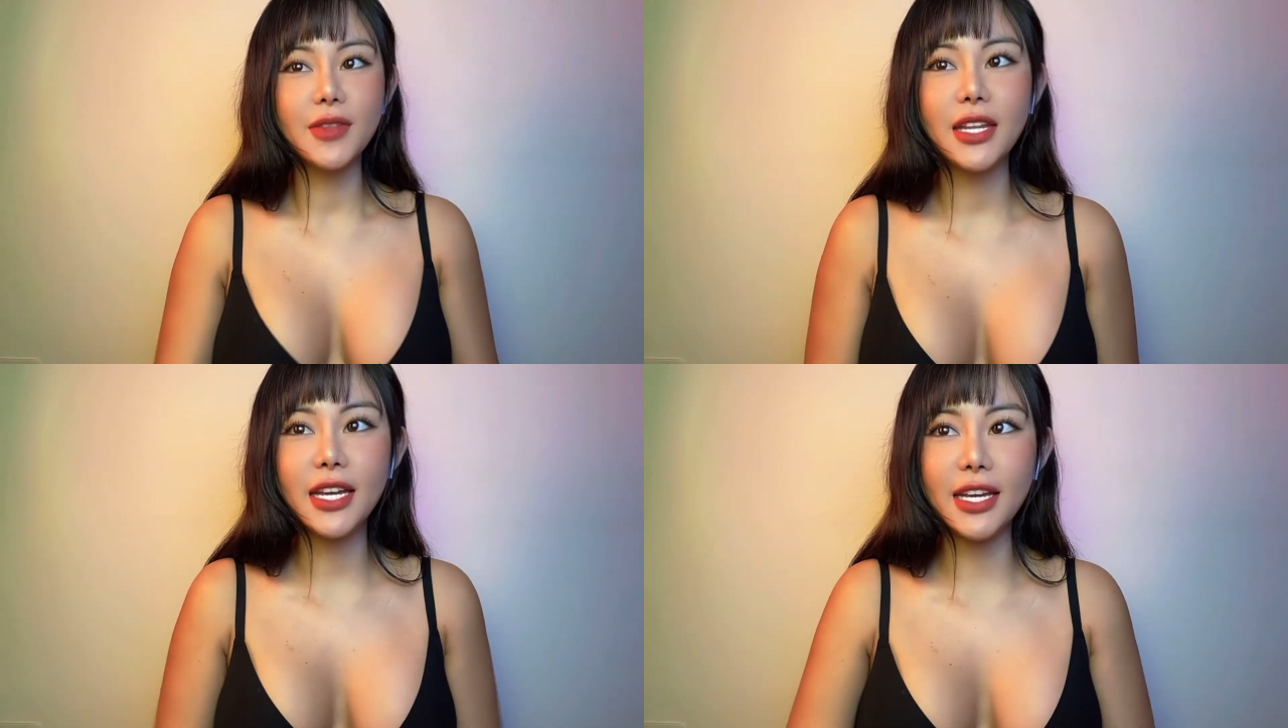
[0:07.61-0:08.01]

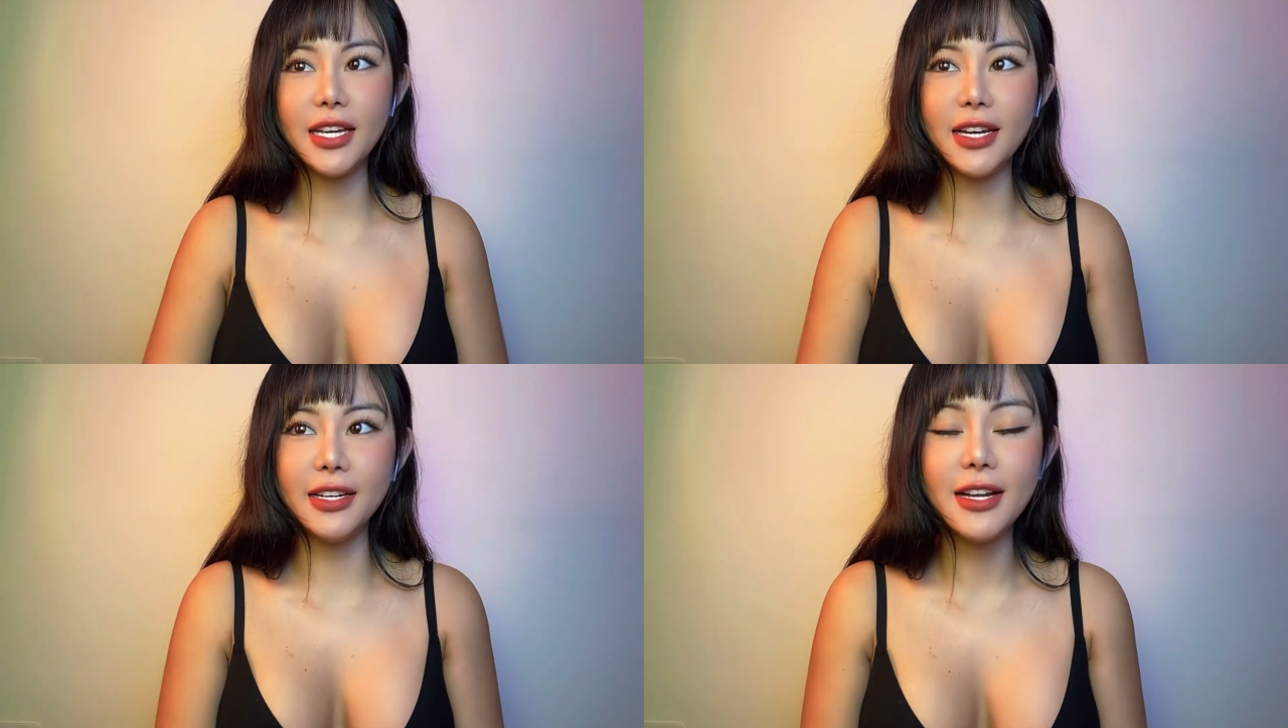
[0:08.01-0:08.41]

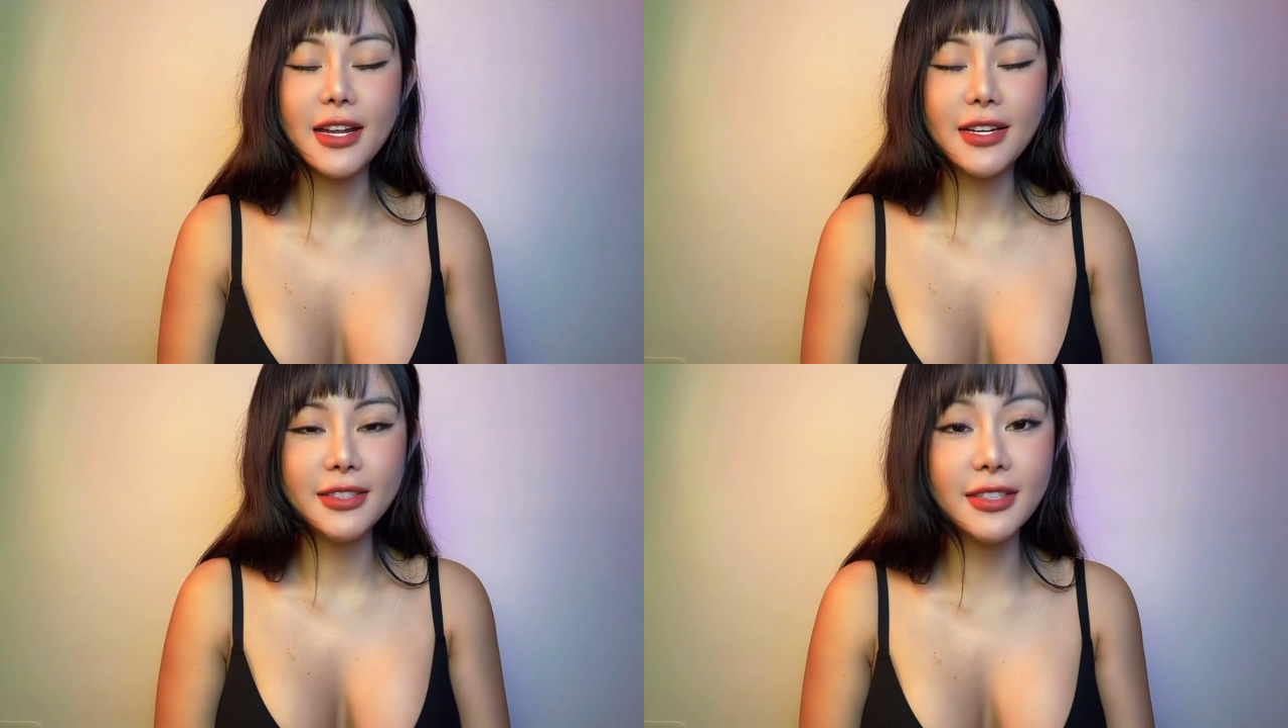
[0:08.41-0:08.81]
Thì à,
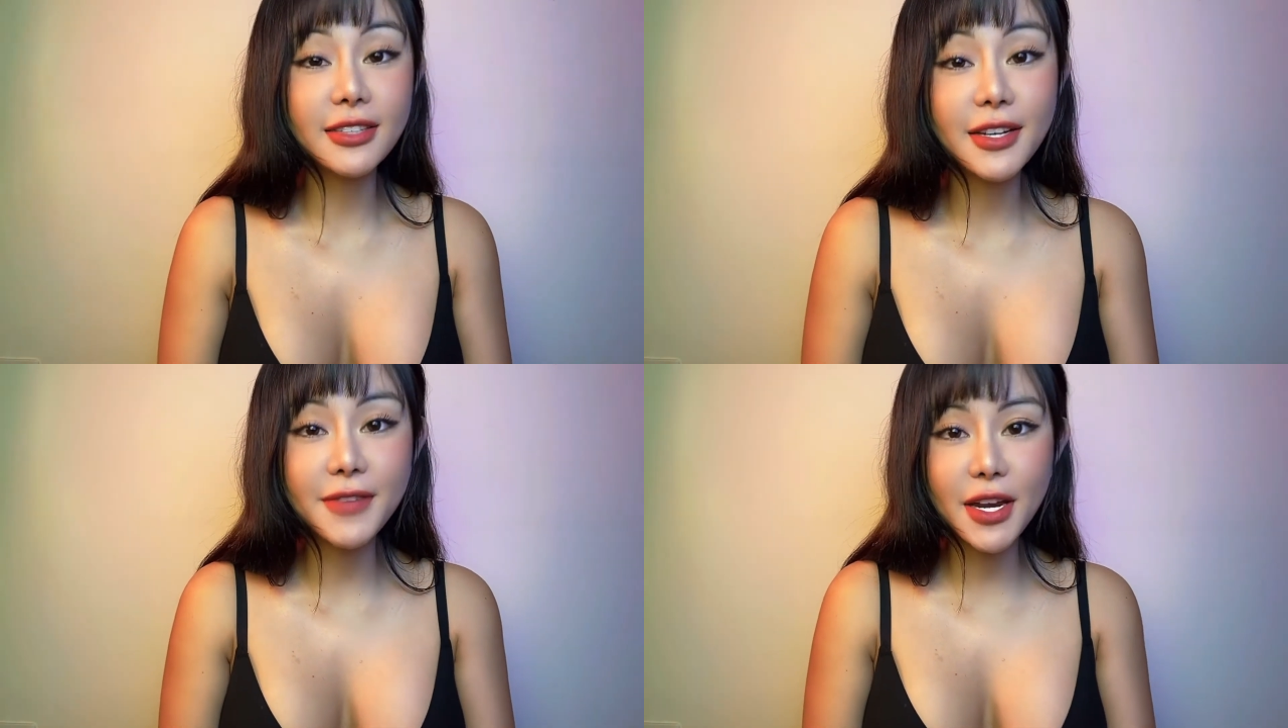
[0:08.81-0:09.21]
những
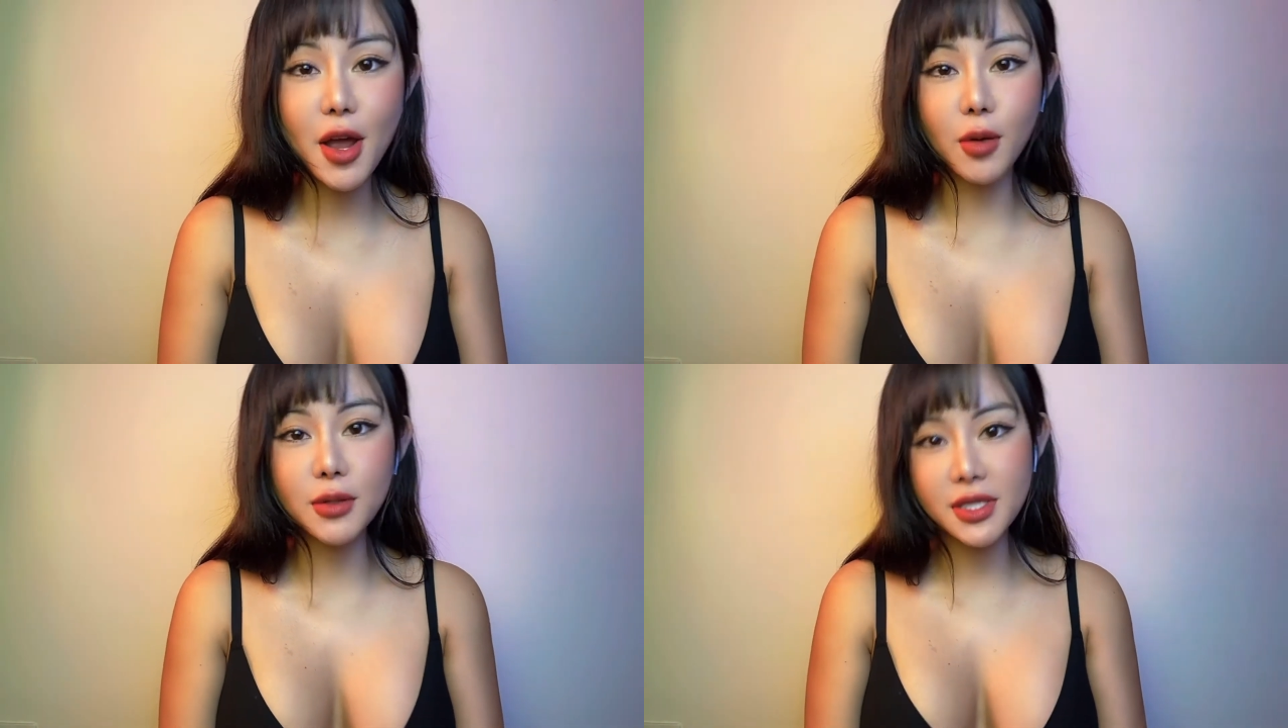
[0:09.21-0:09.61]
cái
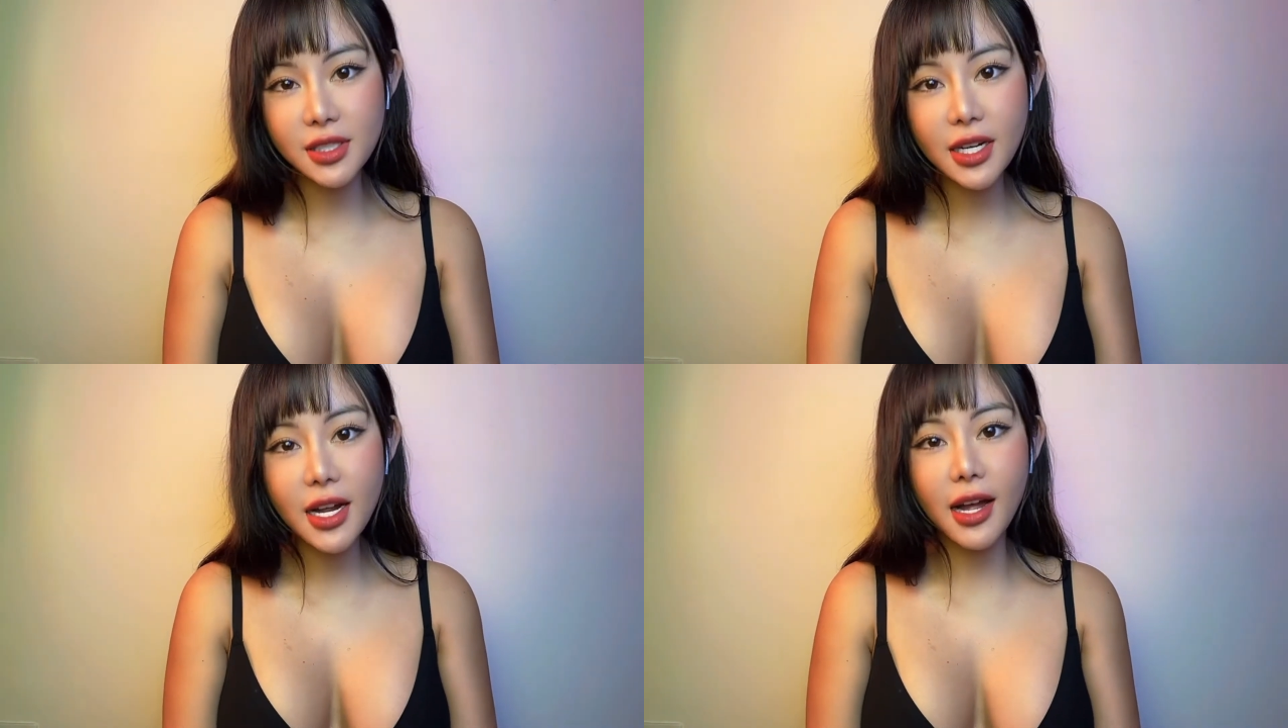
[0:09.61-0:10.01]
video
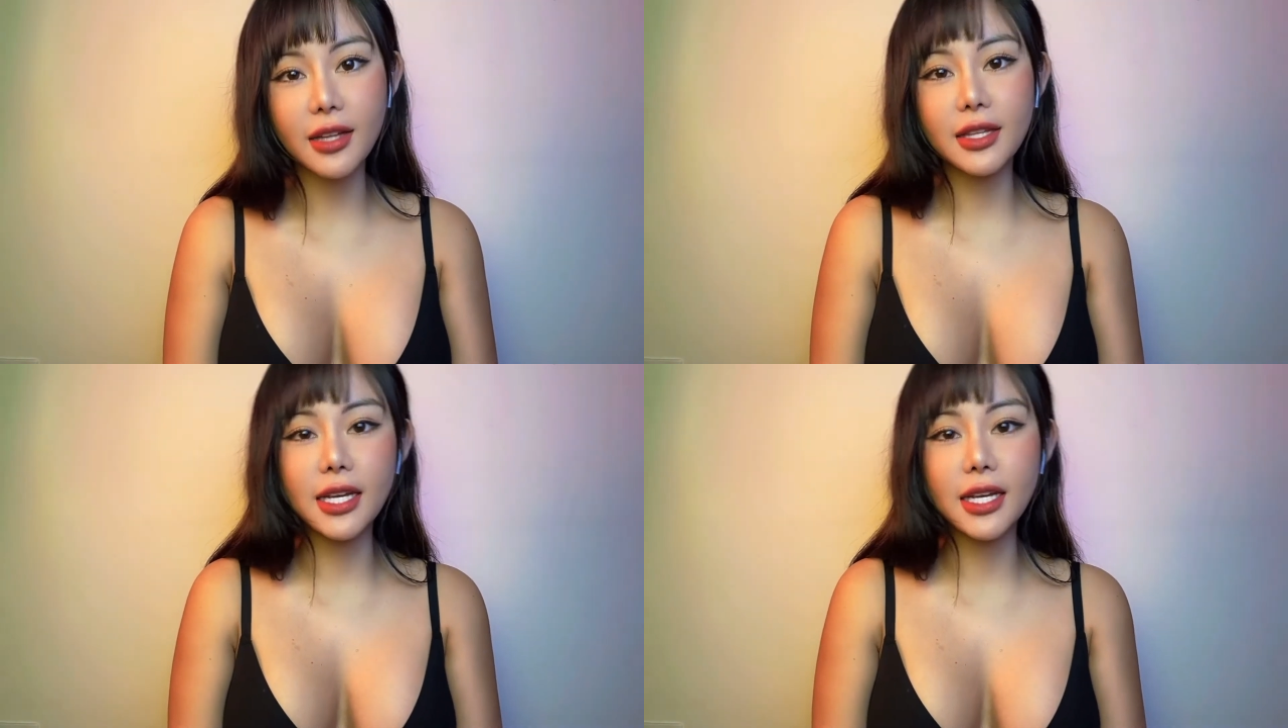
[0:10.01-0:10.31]
trước á,